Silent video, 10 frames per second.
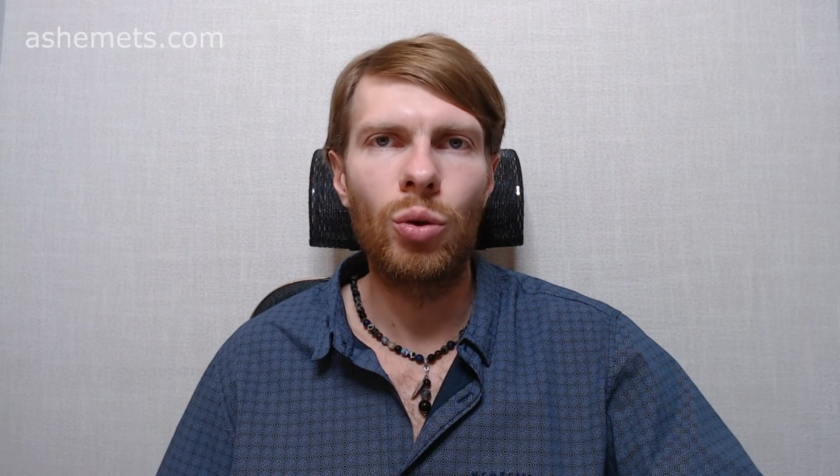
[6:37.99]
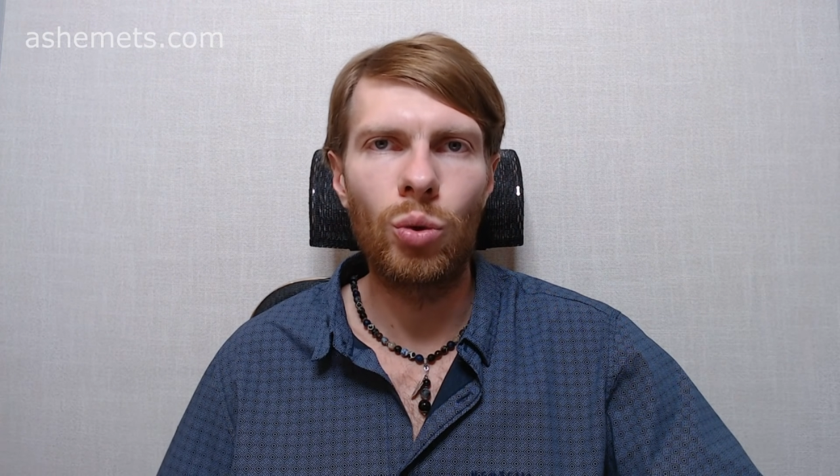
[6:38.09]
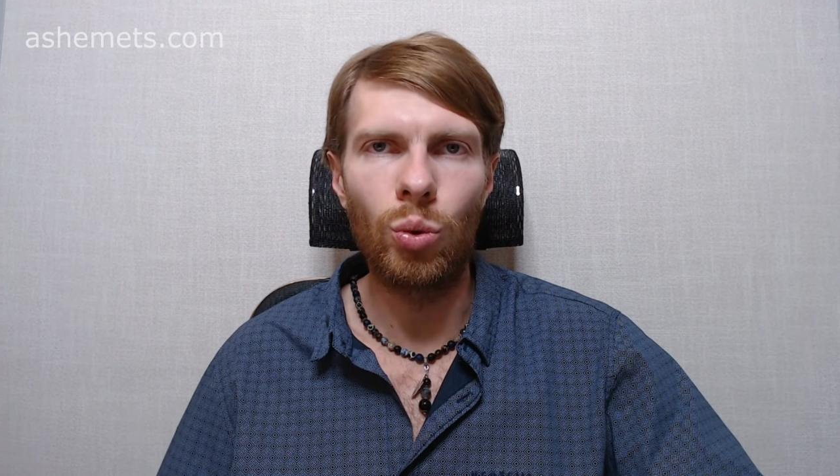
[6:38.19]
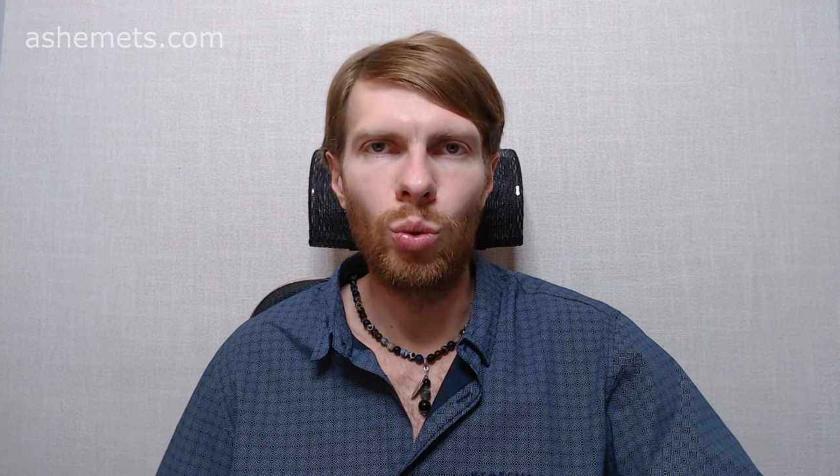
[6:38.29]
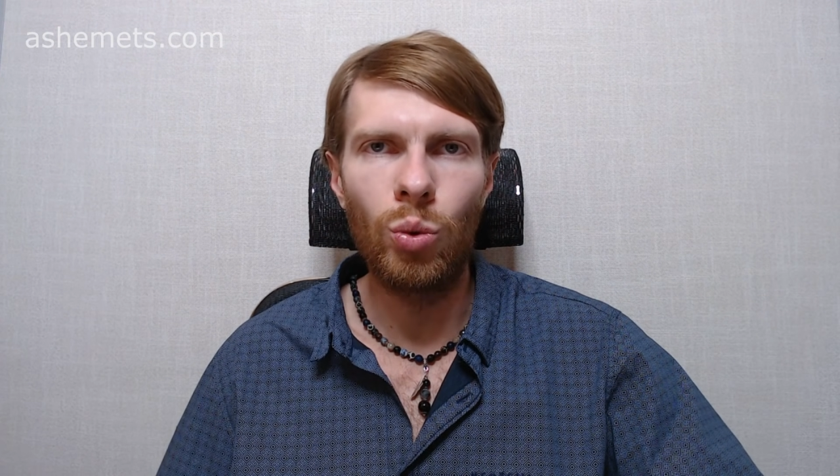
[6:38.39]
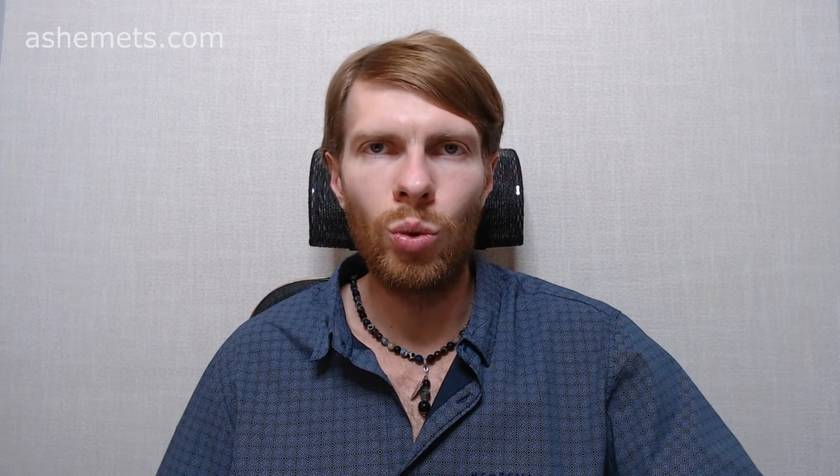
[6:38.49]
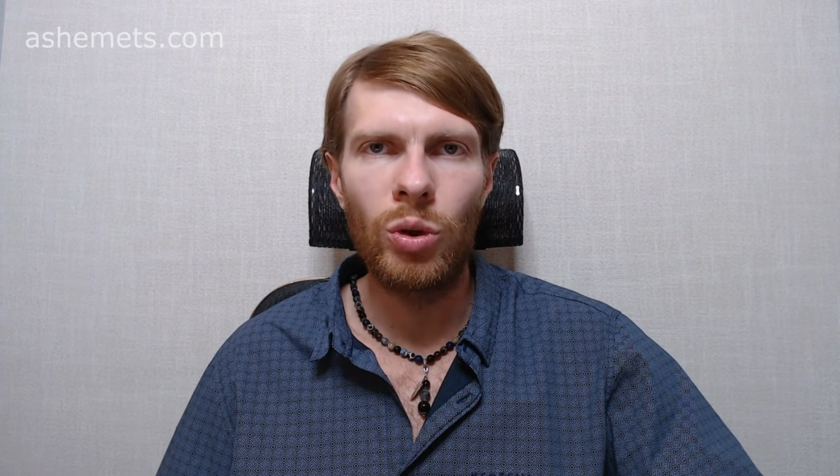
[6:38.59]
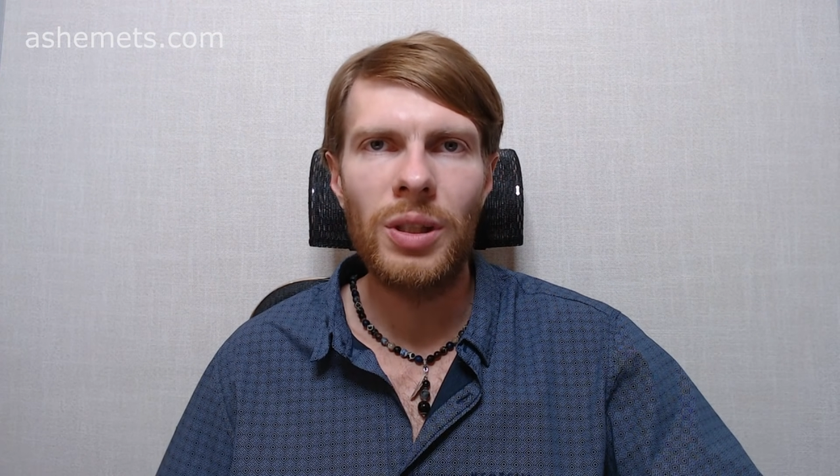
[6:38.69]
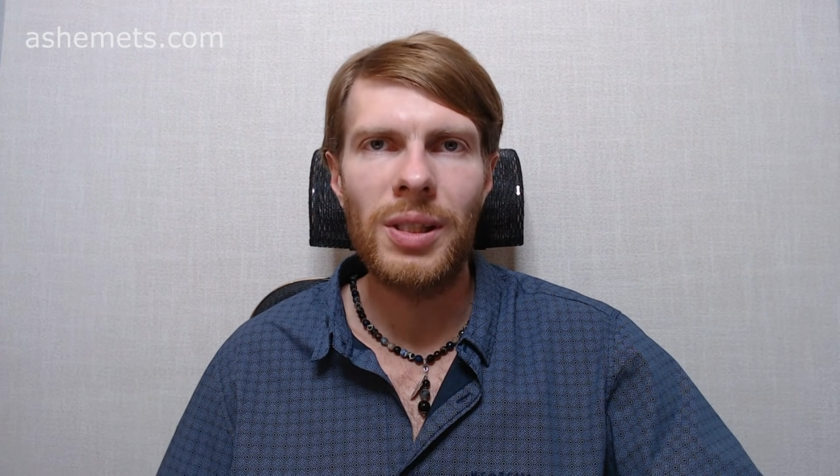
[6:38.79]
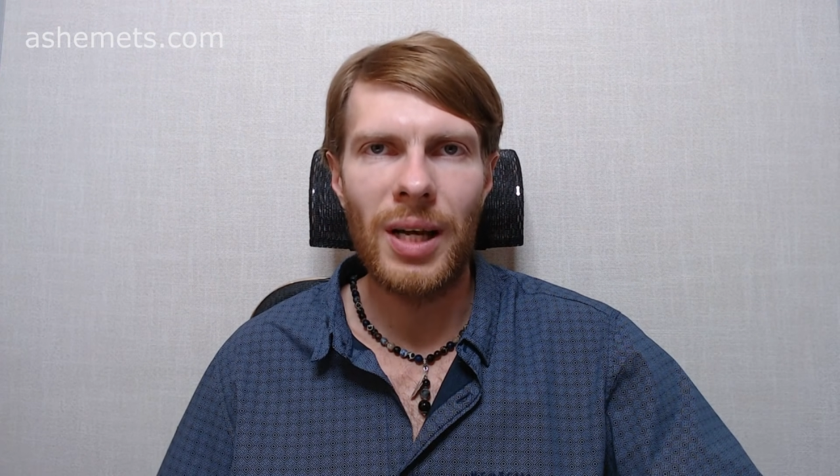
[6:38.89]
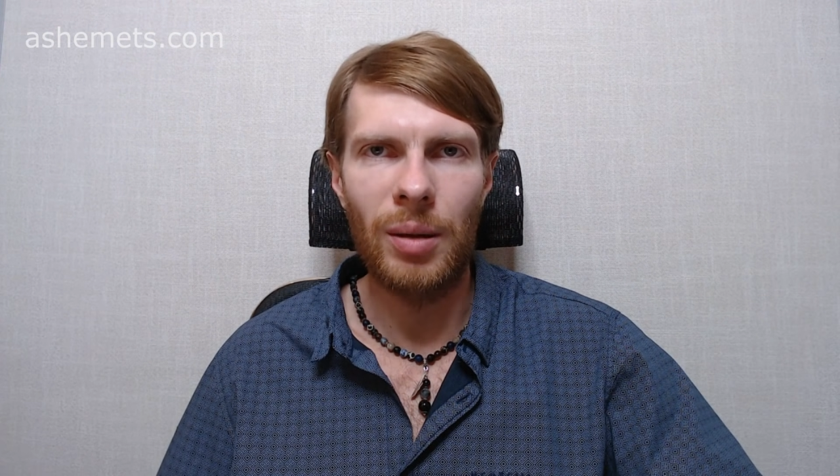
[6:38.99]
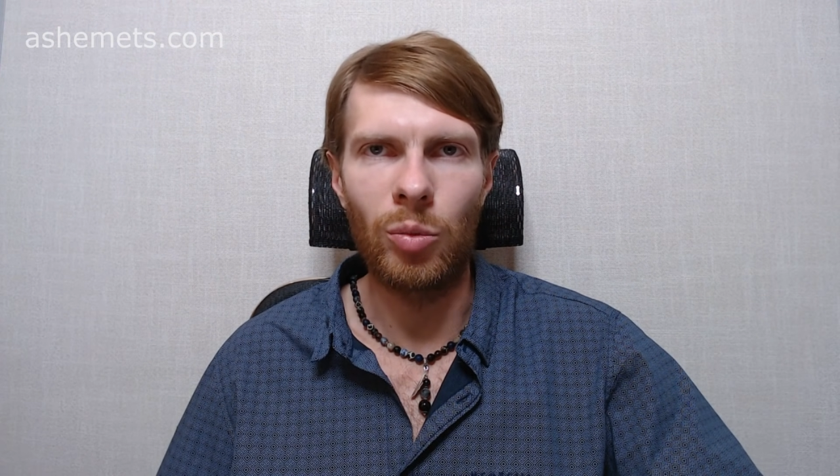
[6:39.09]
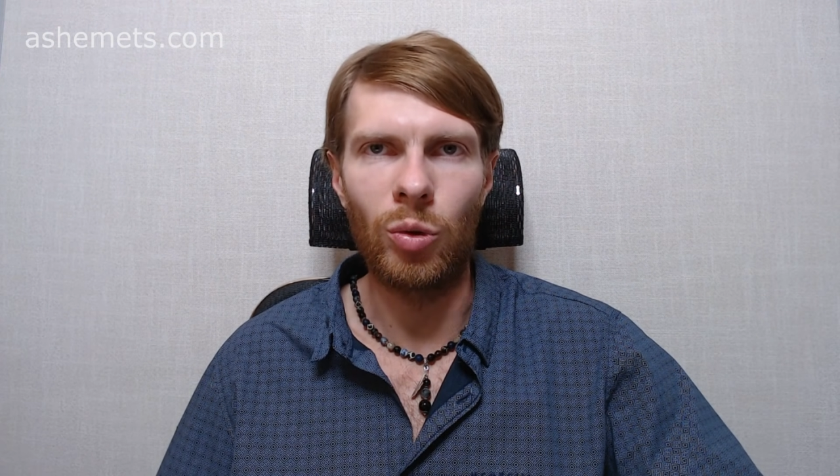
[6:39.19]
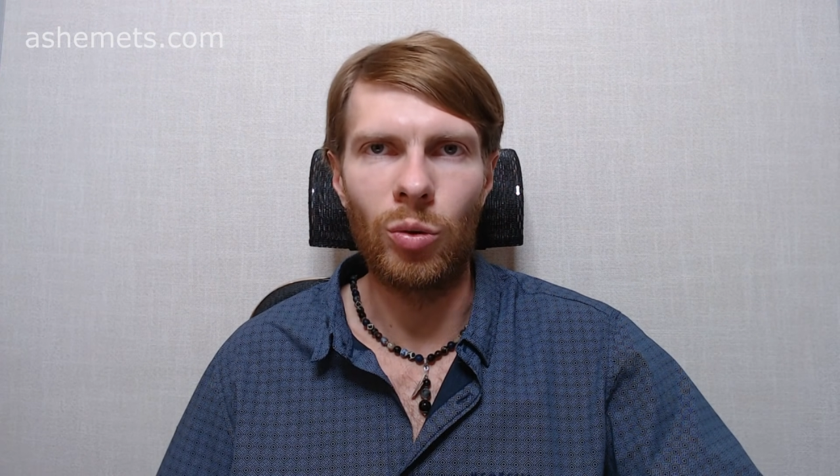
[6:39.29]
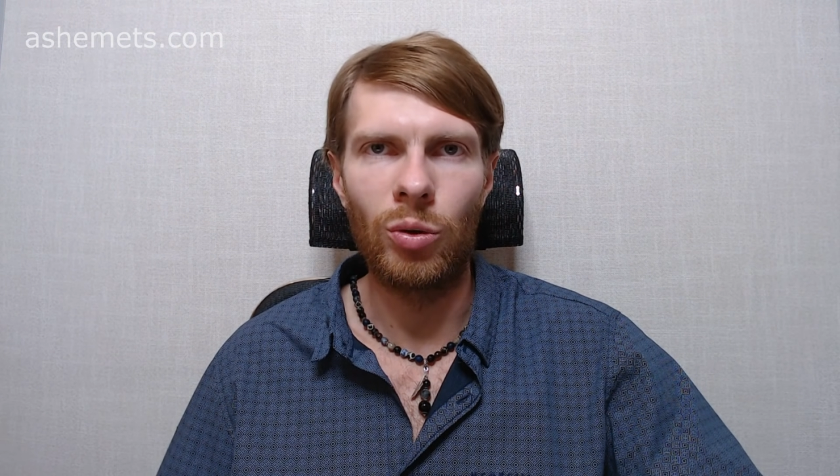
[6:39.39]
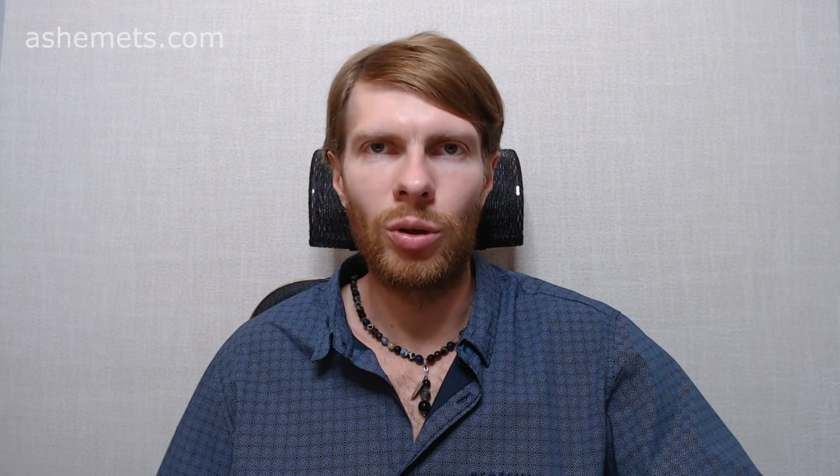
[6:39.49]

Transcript: ту самую,